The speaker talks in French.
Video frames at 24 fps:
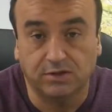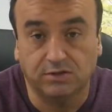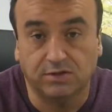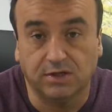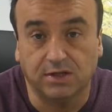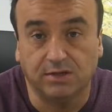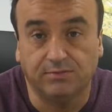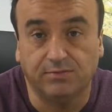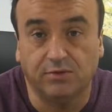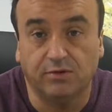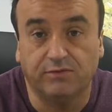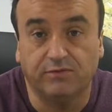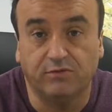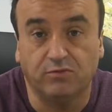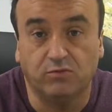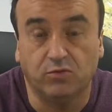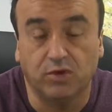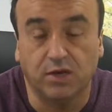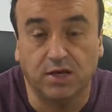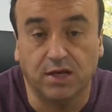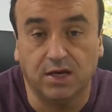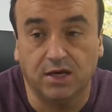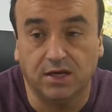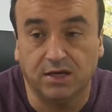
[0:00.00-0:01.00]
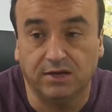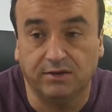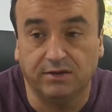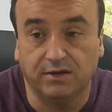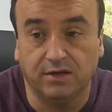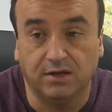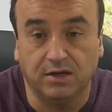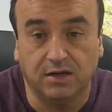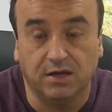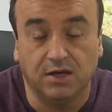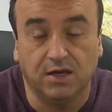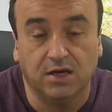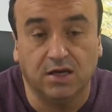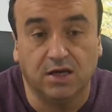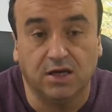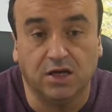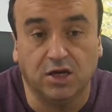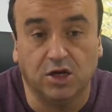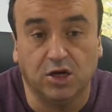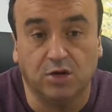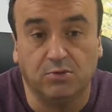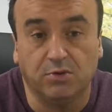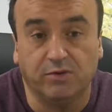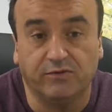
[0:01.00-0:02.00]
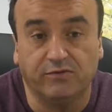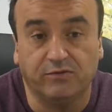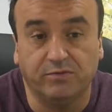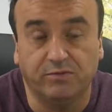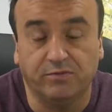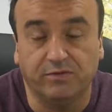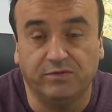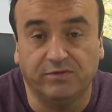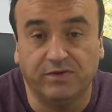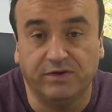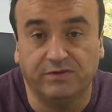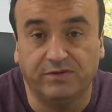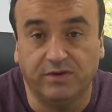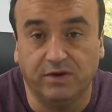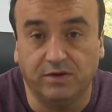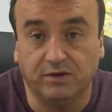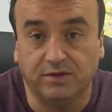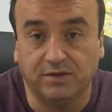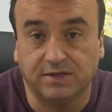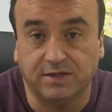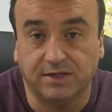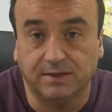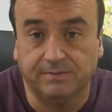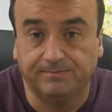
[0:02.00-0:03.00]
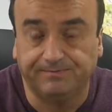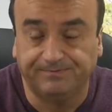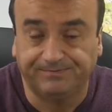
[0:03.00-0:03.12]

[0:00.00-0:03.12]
ça dépend de vos moyens et comment vous pouvez financer